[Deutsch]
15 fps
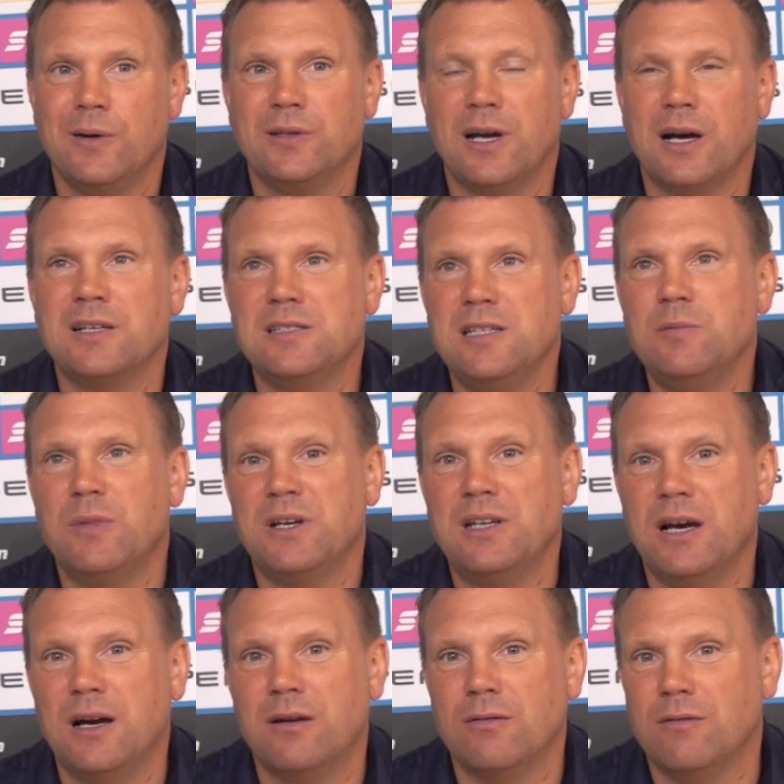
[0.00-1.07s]
Daran sieht man
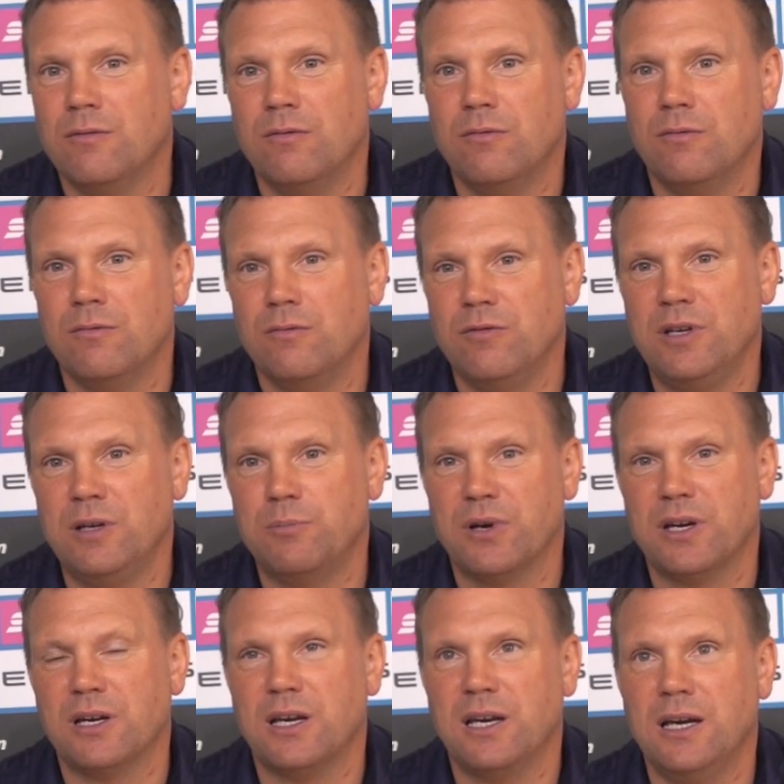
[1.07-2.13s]
ja, wie
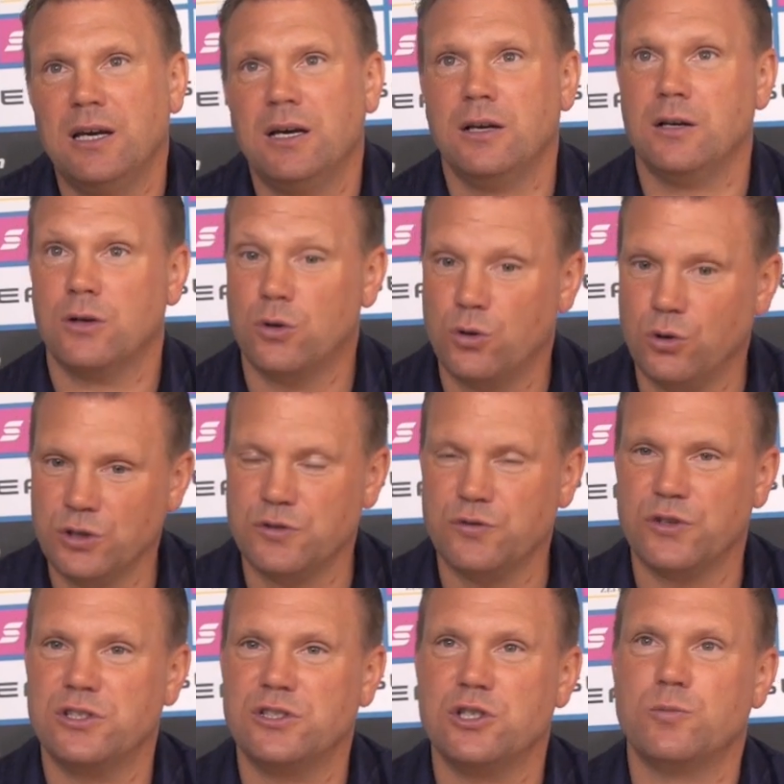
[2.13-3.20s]
prekär
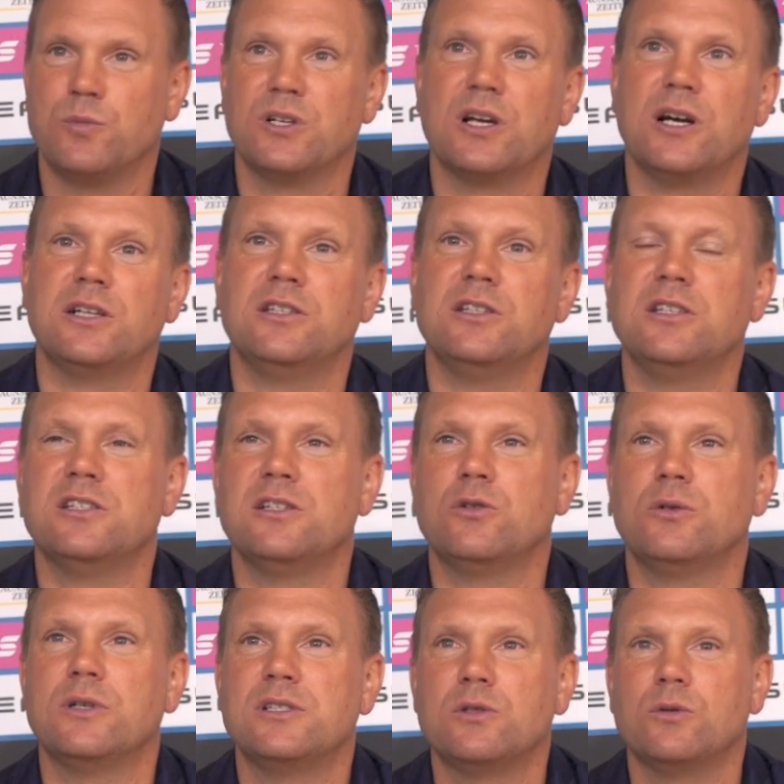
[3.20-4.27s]
kurzfristig betrachtet die
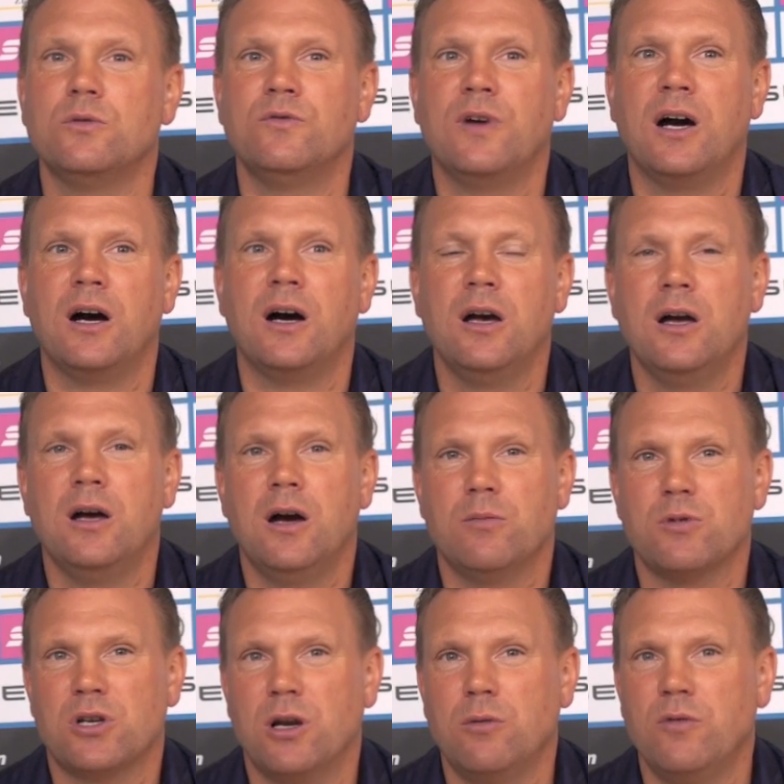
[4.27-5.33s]
Situation war.
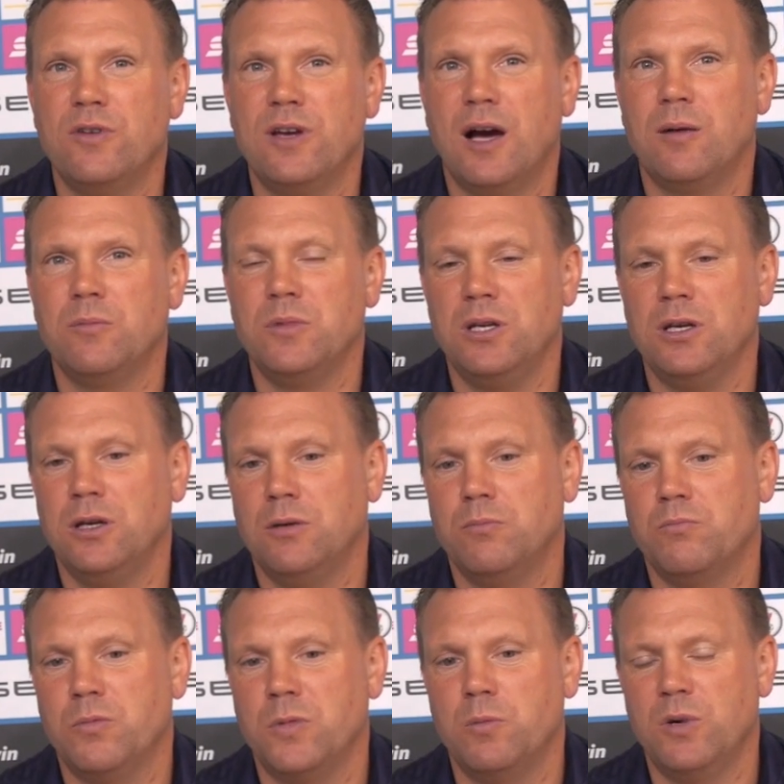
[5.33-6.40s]
Ich glaube, wir haben die
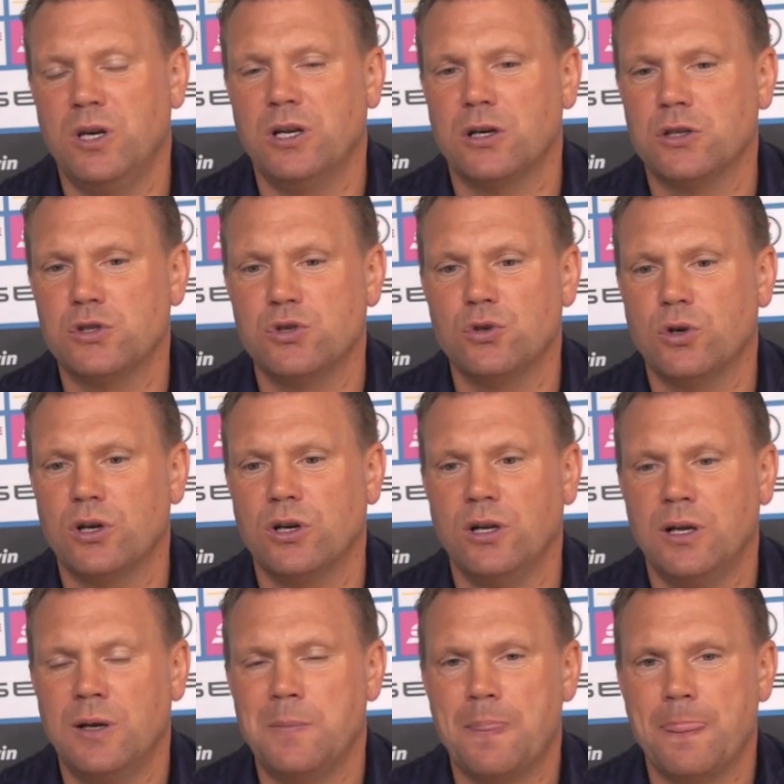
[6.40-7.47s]
im inneren Zirkel
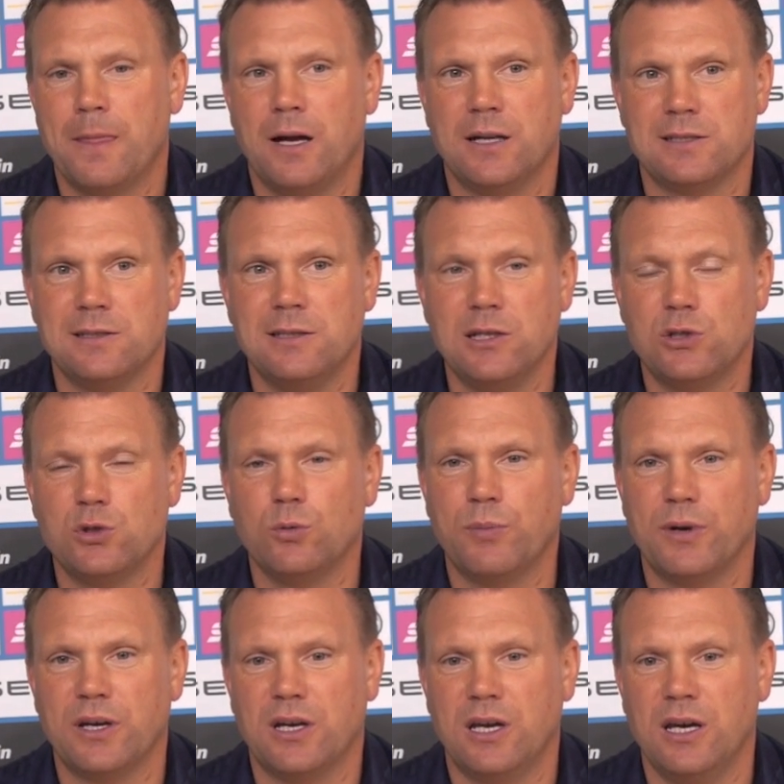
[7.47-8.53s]
als nicht so
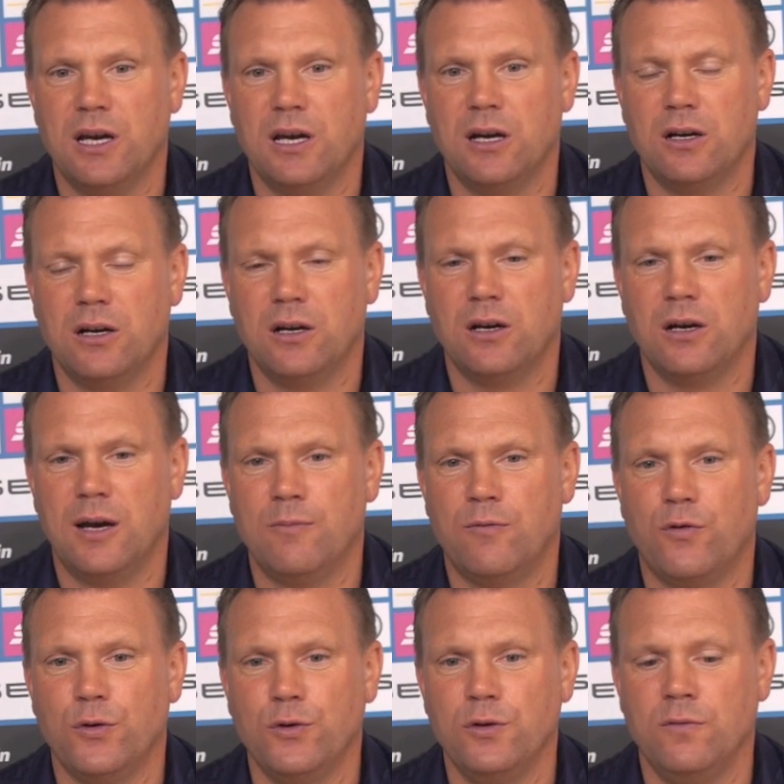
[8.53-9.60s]
prekär äh,
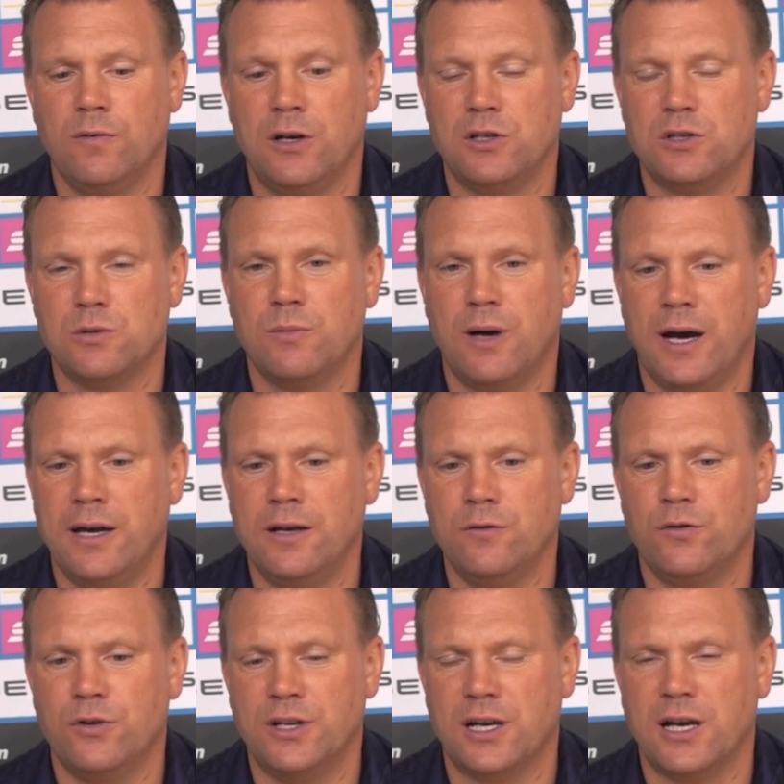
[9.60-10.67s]
empfunden, weil ich zum einen
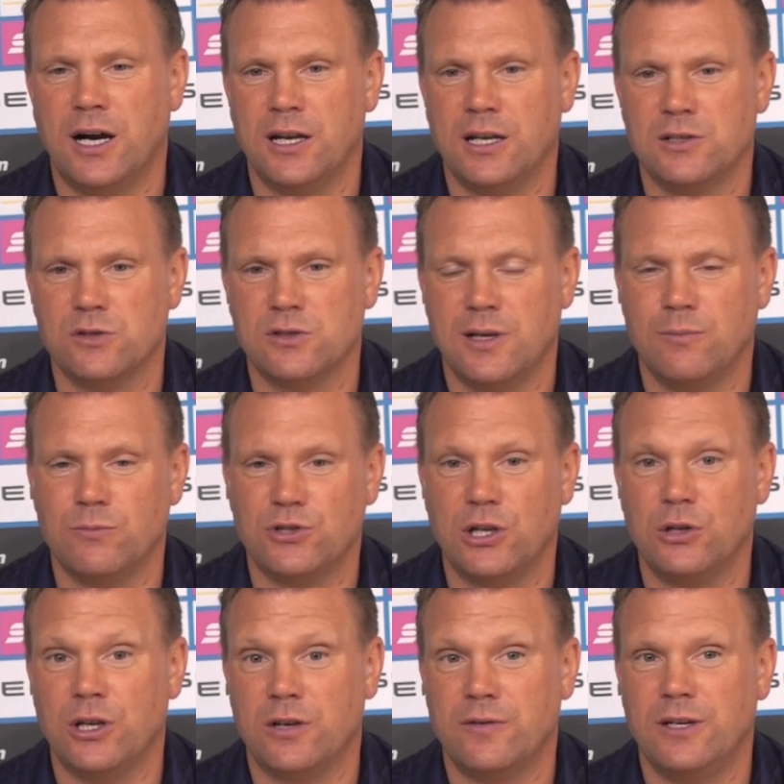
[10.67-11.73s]
von der
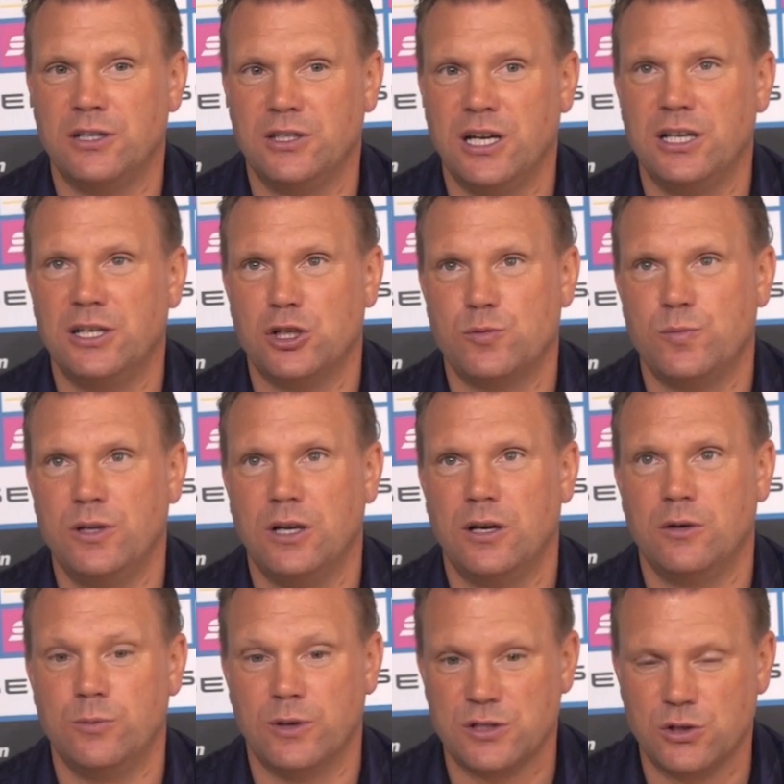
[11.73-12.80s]
Kaderzusammenstellung der Qualität der Spieler
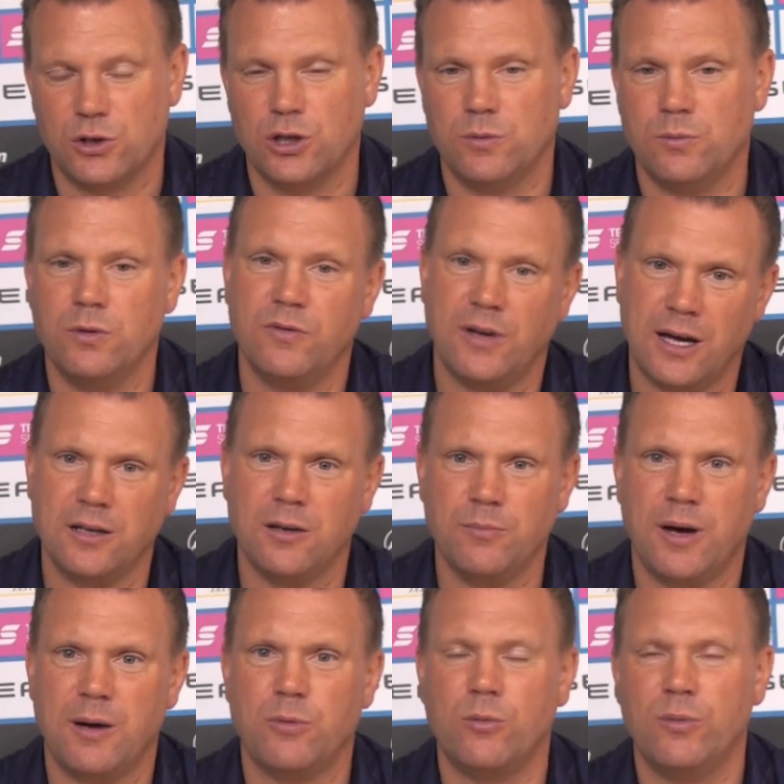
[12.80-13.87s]
überzeugt bin. Wir hatten ein
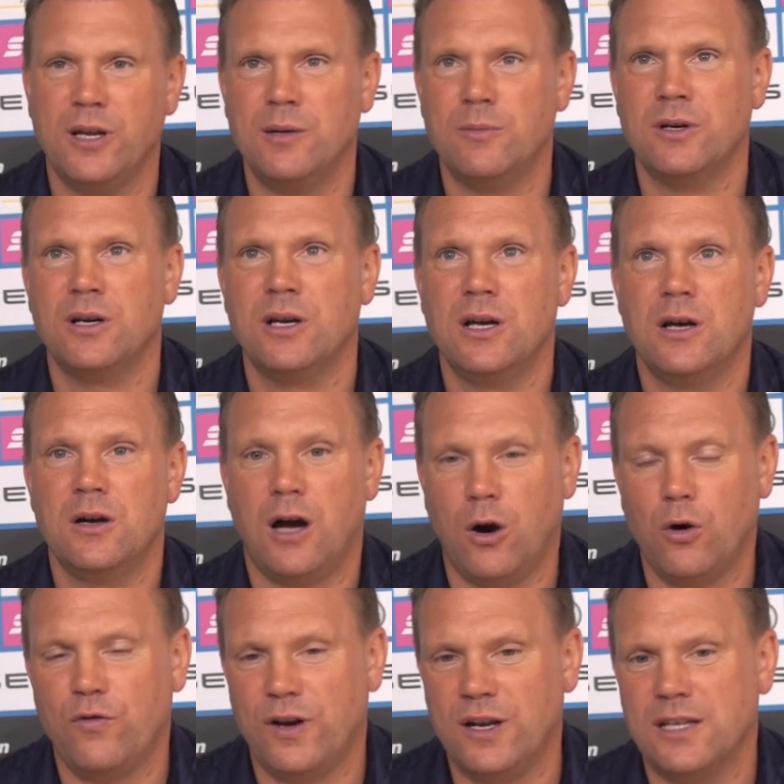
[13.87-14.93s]
paar Probleme,
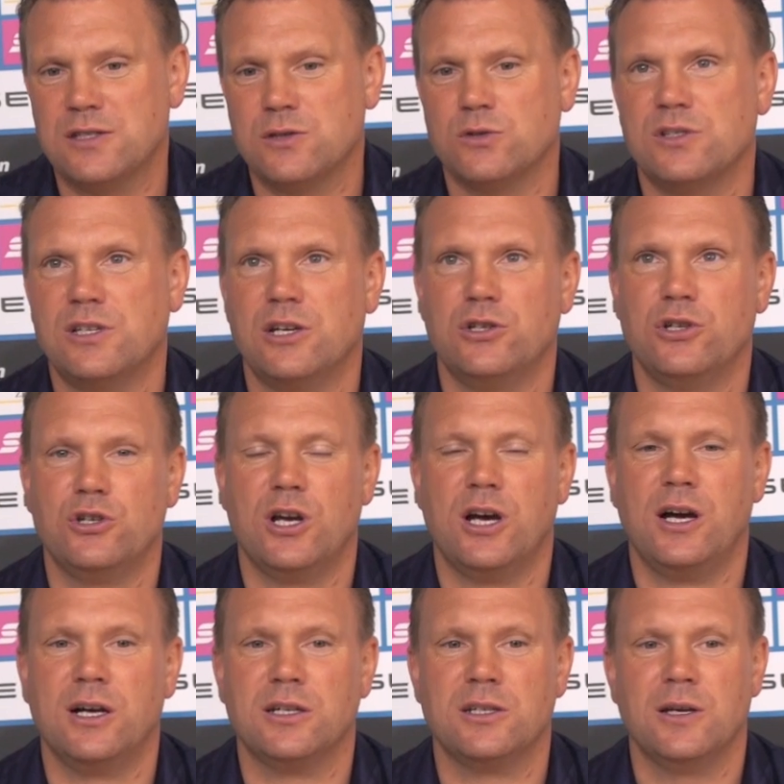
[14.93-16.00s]
auch verletzungstechnischer
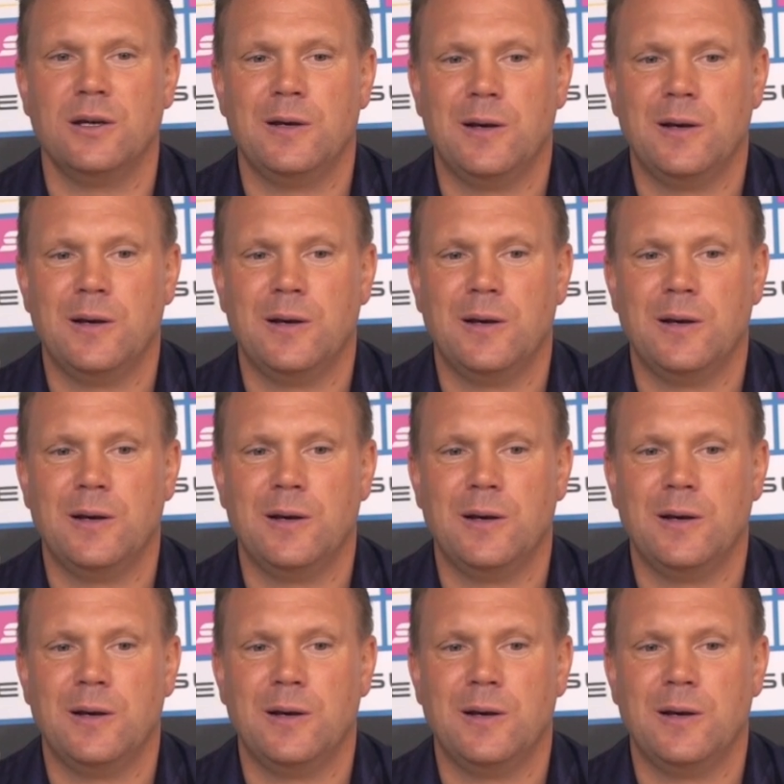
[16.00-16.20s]
Art.